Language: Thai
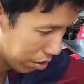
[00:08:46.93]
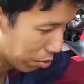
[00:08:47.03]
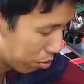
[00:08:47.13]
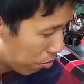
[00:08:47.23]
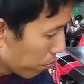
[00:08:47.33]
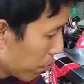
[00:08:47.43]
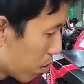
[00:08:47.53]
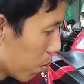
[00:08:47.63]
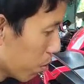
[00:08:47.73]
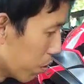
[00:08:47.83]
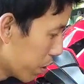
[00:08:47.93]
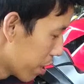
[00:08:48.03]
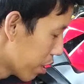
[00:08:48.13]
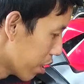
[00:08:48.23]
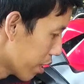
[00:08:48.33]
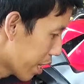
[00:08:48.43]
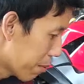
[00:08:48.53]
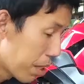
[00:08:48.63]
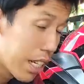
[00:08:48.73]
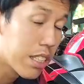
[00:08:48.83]
ชุดโซ่สเตอร์นะครั
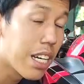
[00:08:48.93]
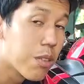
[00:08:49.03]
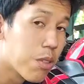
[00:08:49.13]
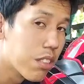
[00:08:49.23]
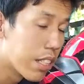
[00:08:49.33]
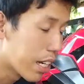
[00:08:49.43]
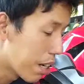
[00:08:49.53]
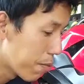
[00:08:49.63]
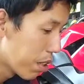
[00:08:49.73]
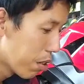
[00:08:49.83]
บและอัตราทดนะครับ